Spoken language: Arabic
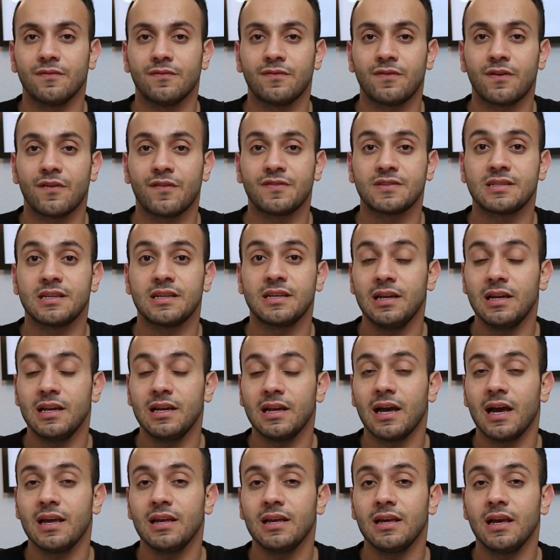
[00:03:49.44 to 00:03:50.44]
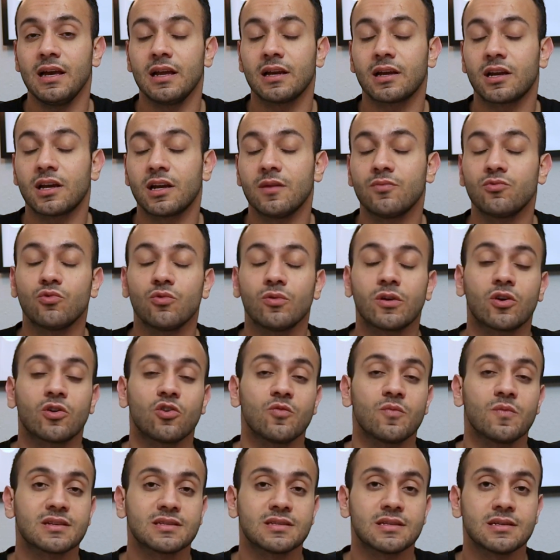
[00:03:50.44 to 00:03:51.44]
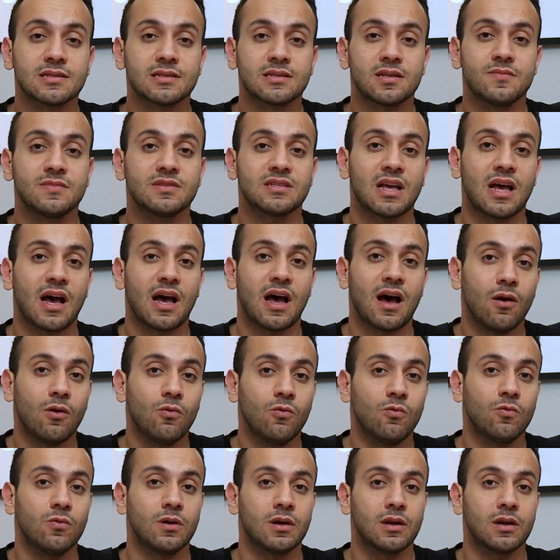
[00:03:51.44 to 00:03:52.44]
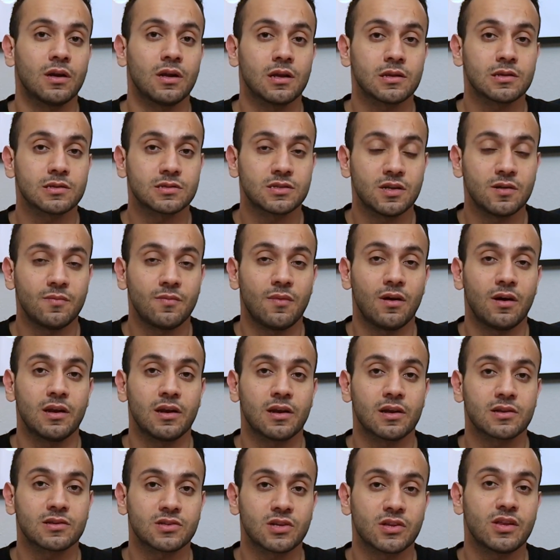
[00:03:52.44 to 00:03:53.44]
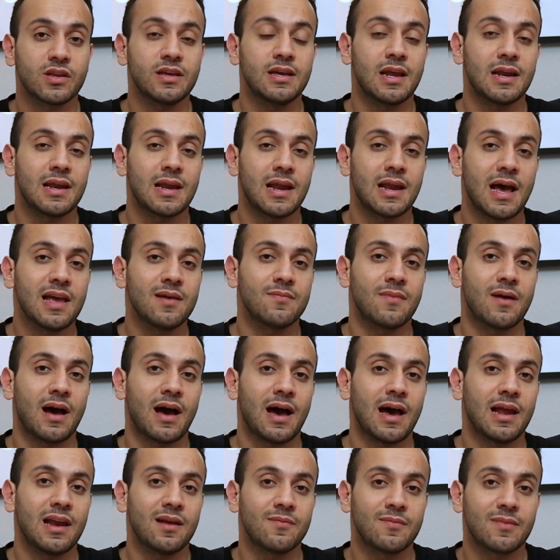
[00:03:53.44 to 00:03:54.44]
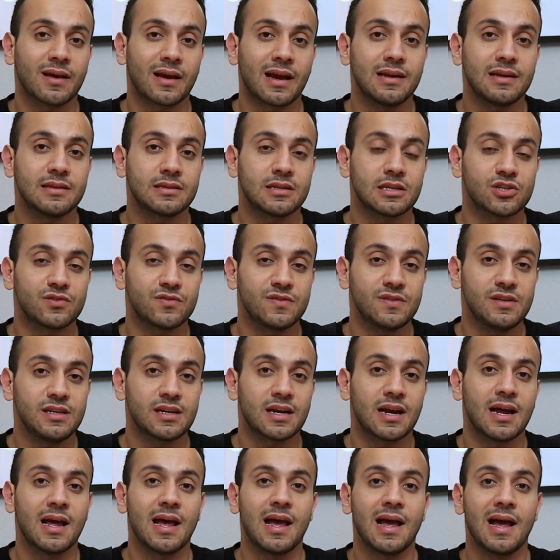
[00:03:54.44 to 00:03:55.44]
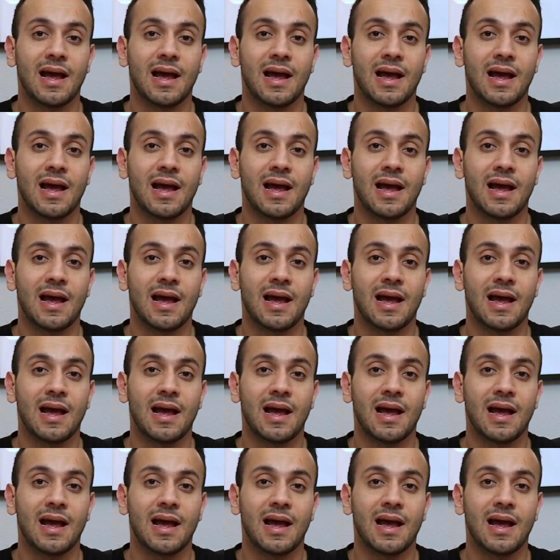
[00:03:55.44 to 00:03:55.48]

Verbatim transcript: ففي السنين اللي جايه الكريبتو ايكونوميك سيستمز او الانظمه الاقتصاديه اللي قايمه على مجال التشفير